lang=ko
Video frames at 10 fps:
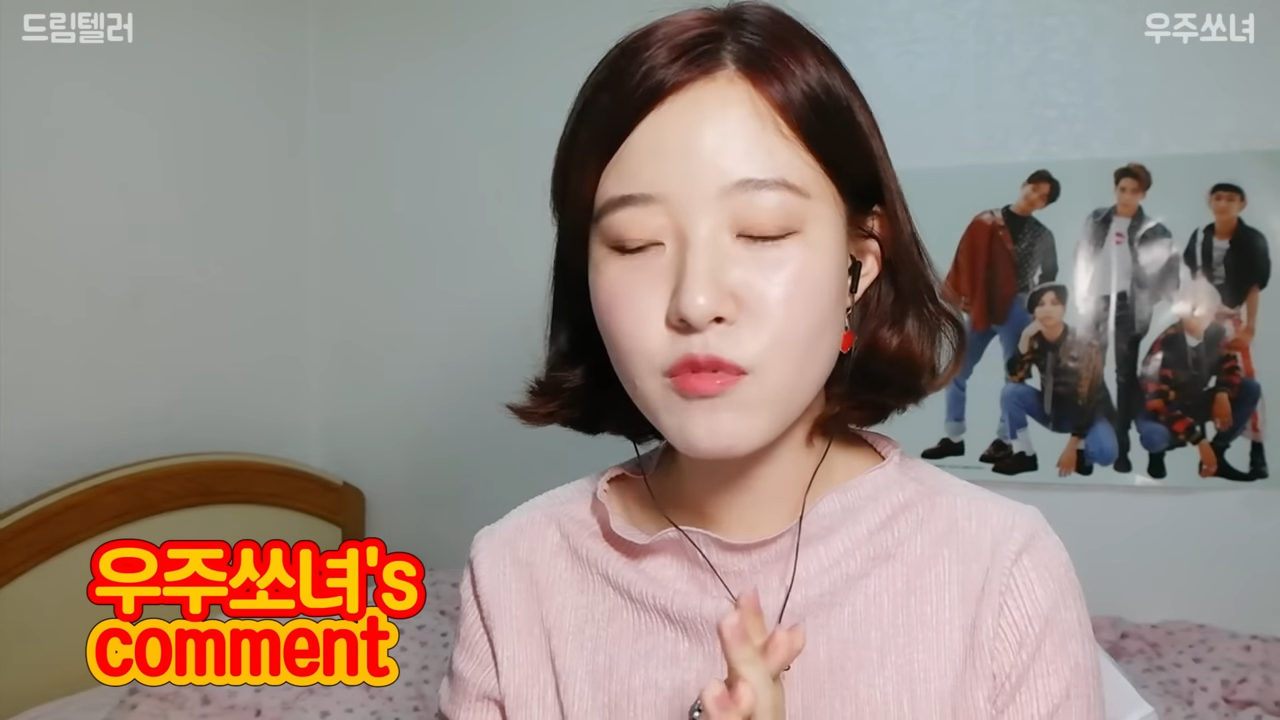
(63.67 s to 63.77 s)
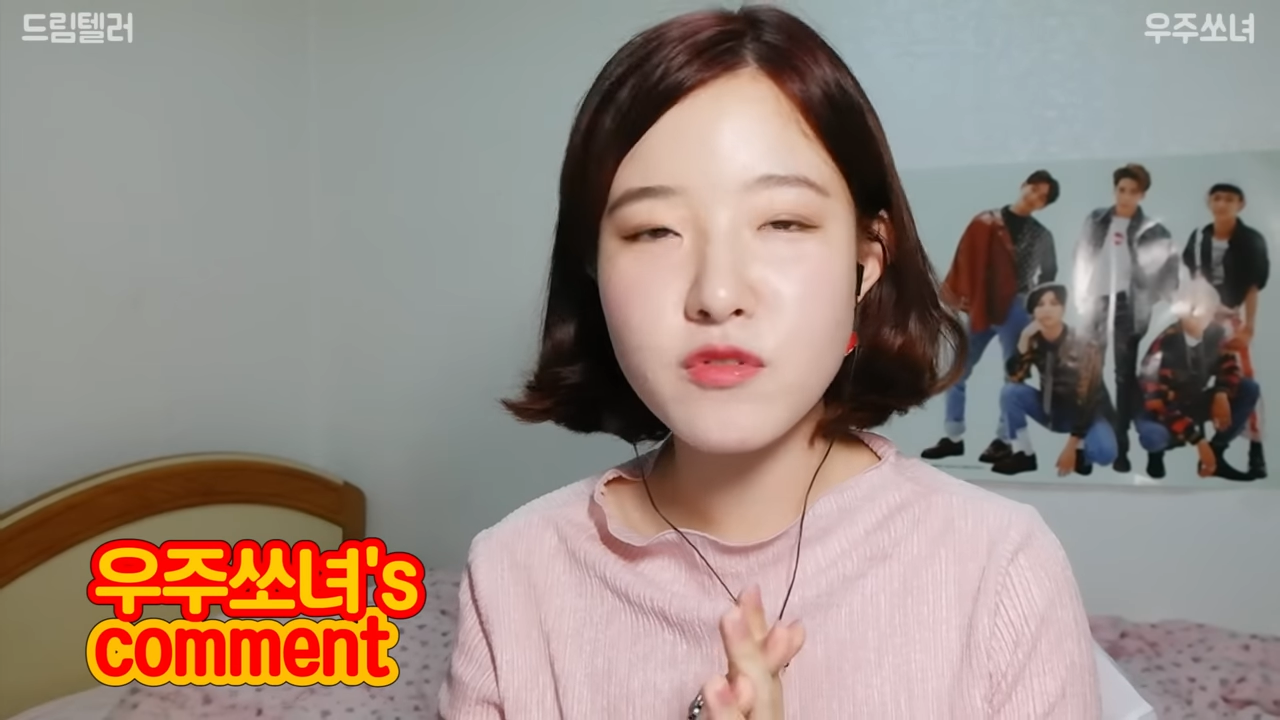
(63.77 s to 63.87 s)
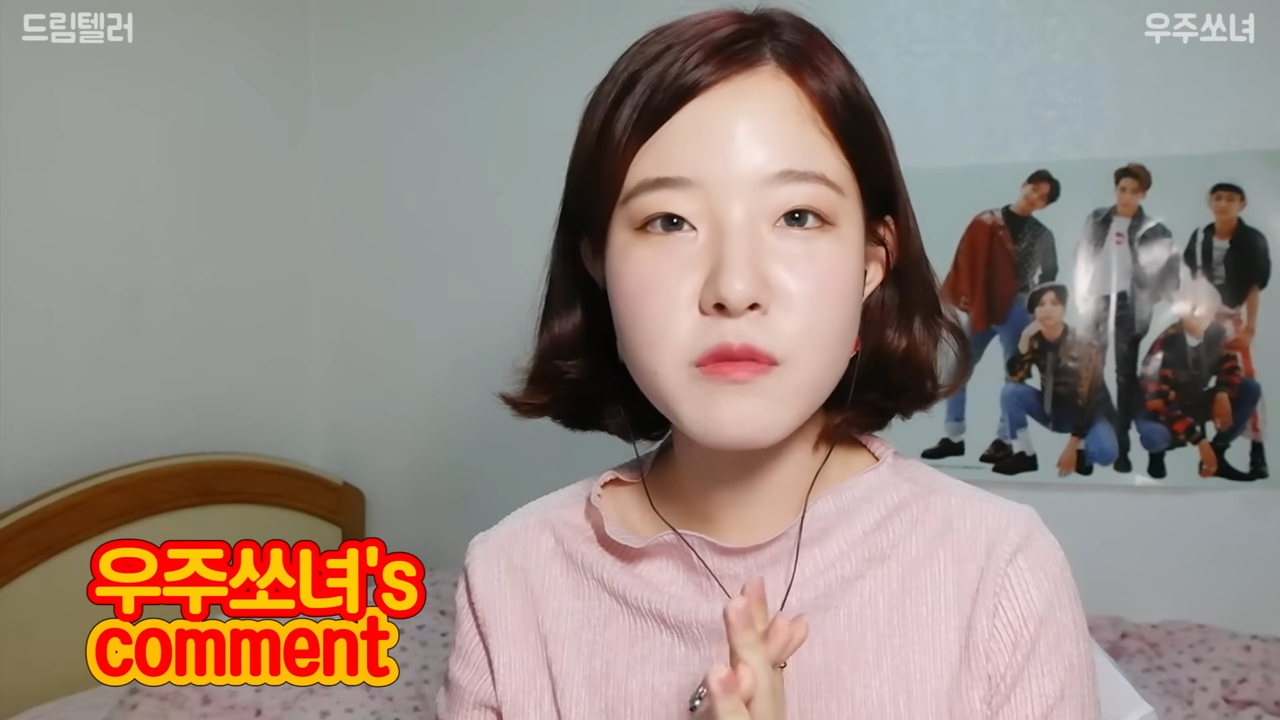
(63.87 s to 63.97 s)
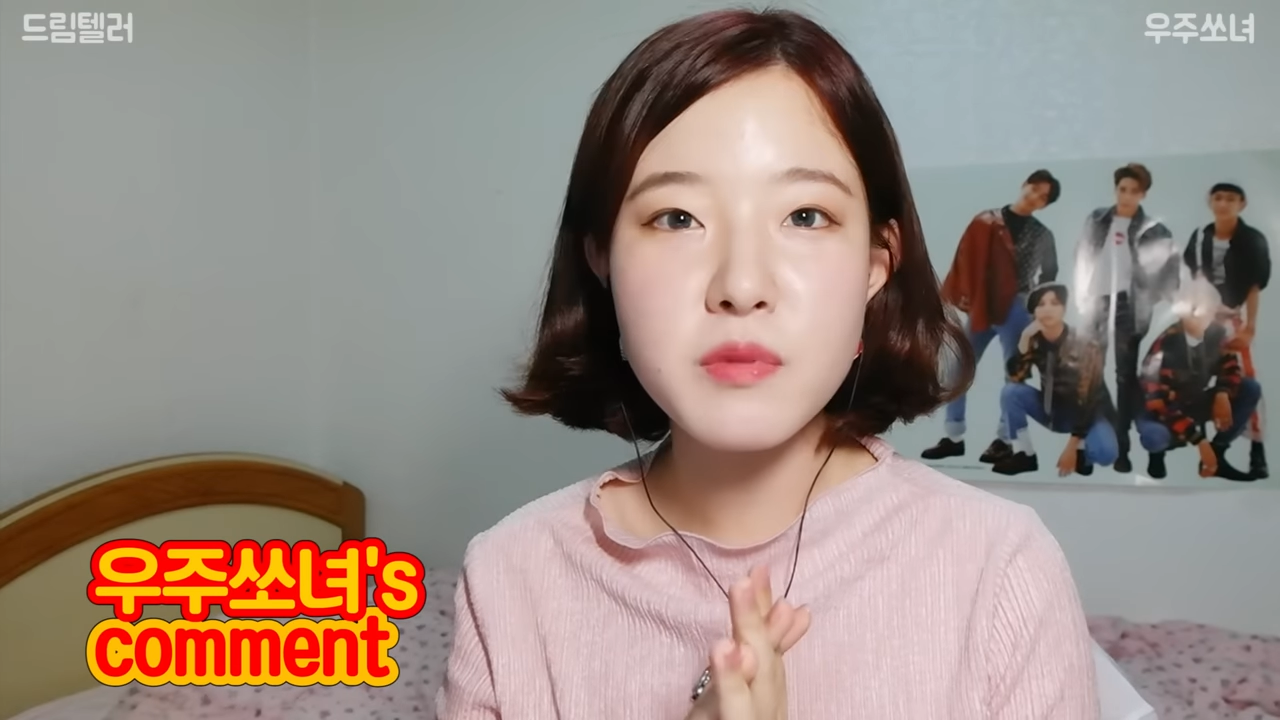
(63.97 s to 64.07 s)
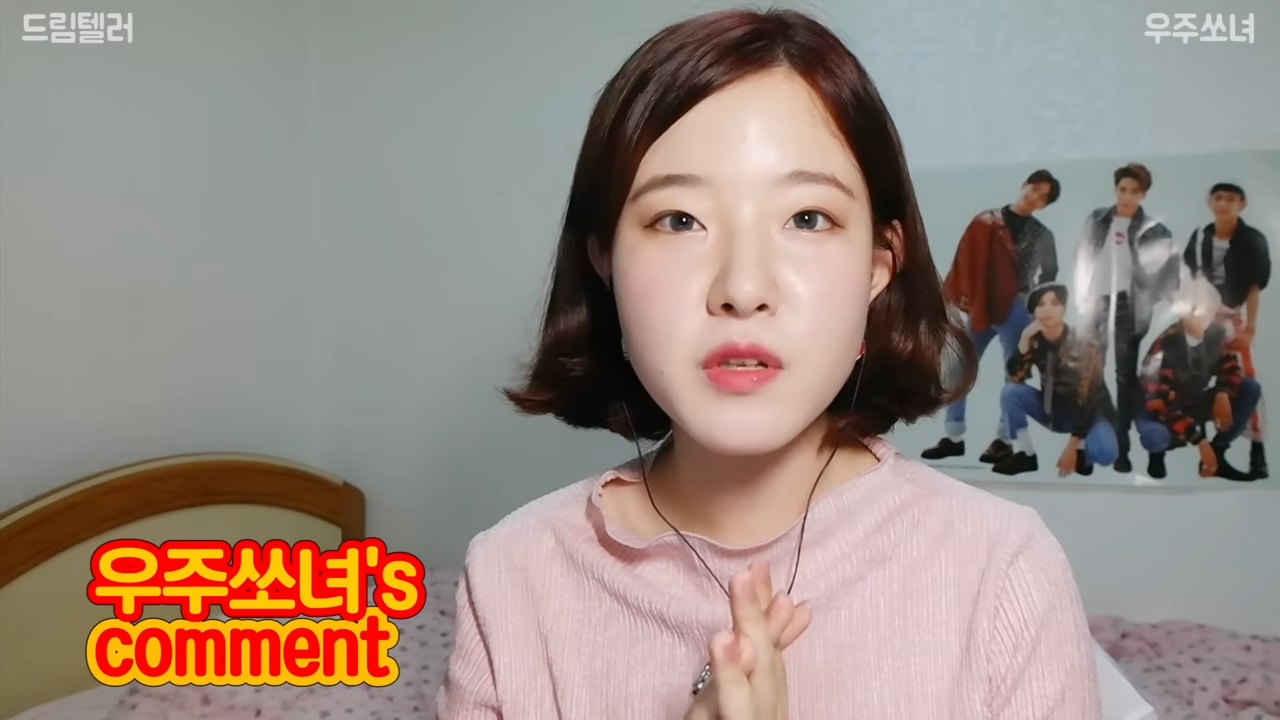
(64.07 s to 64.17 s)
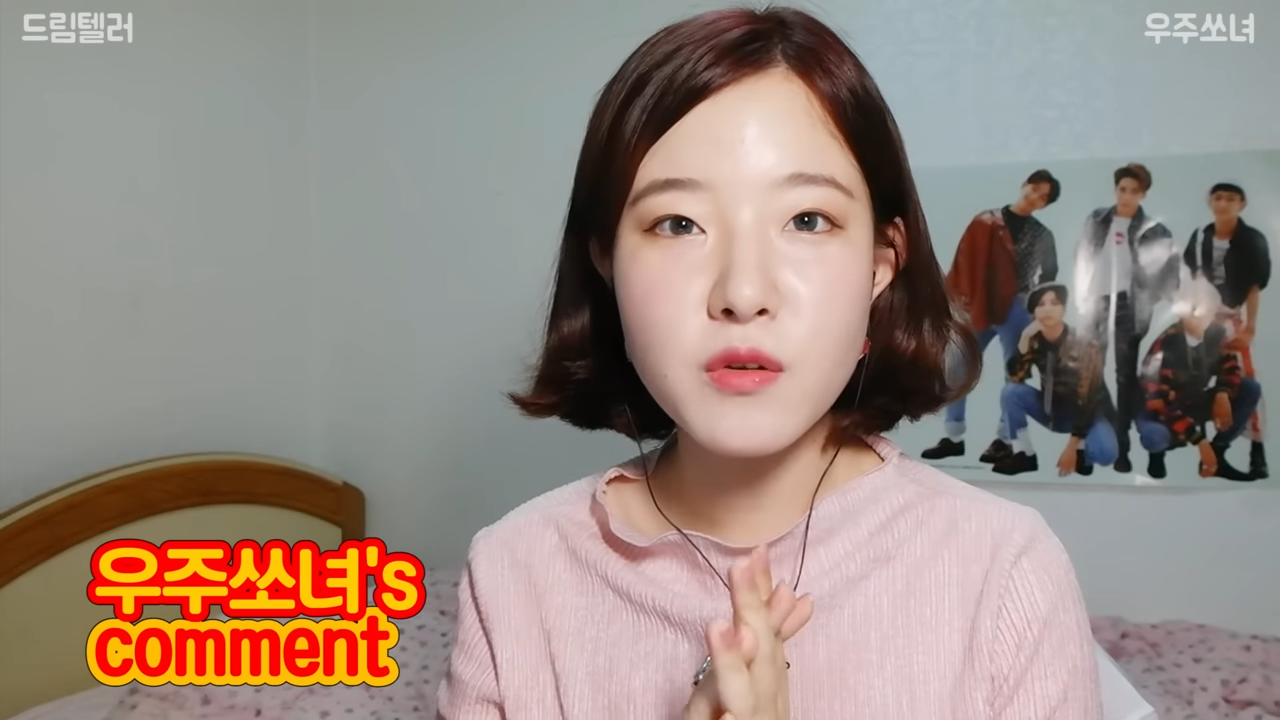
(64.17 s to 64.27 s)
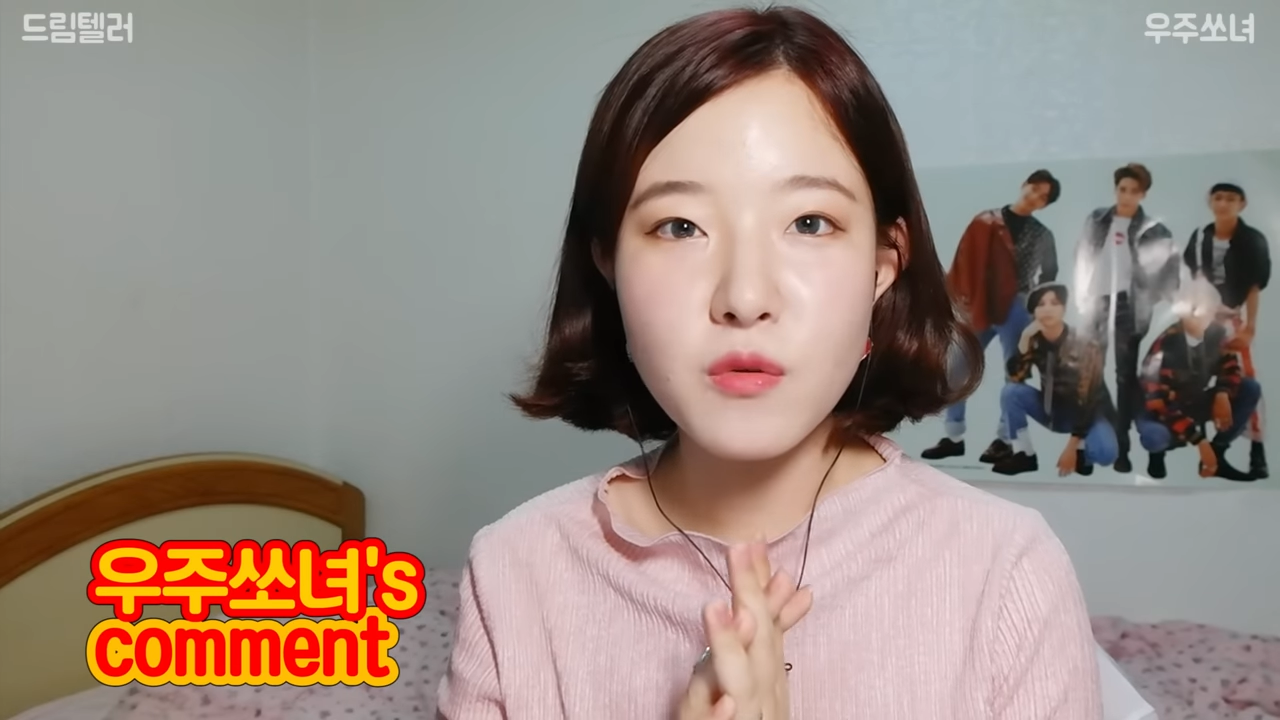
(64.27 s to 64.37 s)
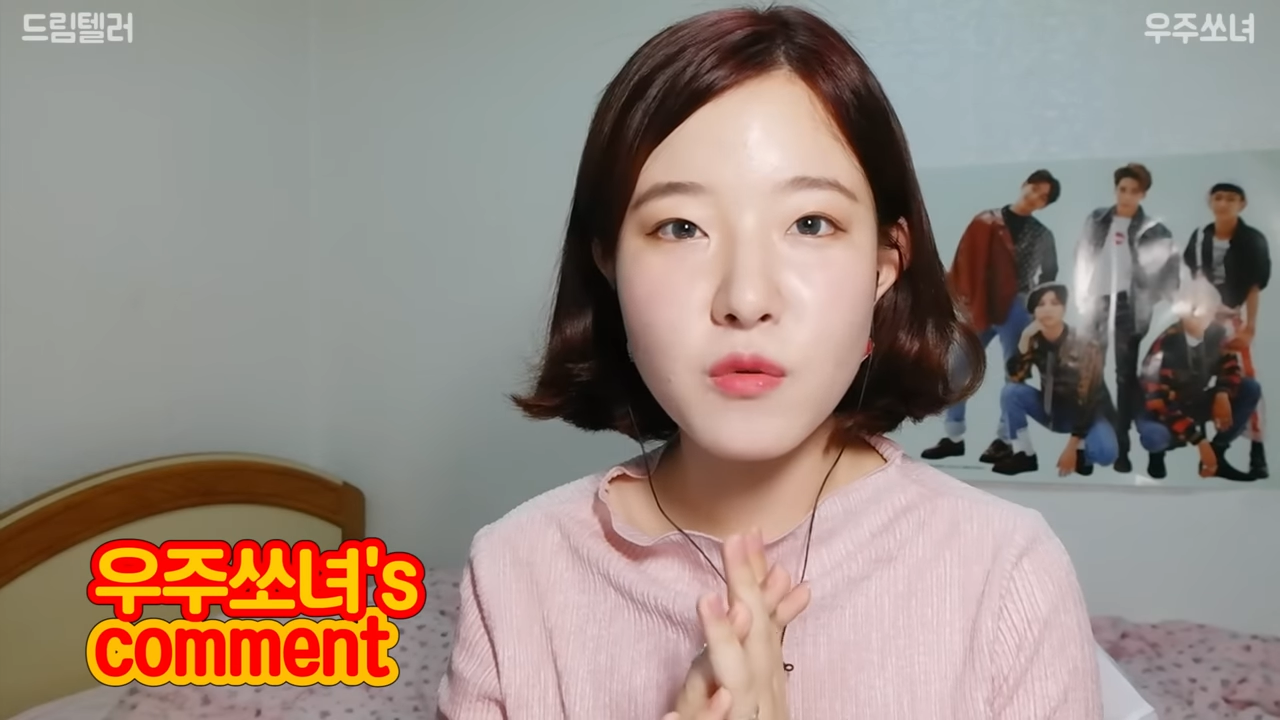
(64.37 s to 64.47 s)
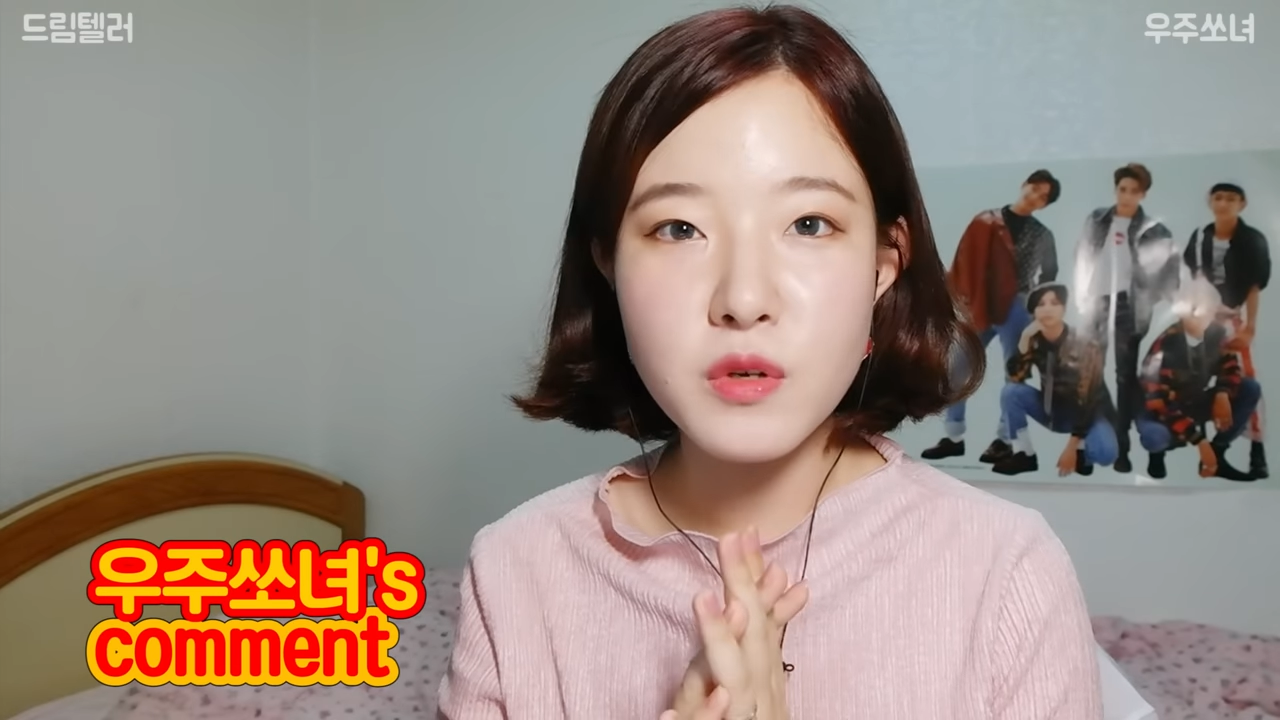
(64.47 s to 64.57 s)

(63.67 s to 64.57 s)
뮤직비디오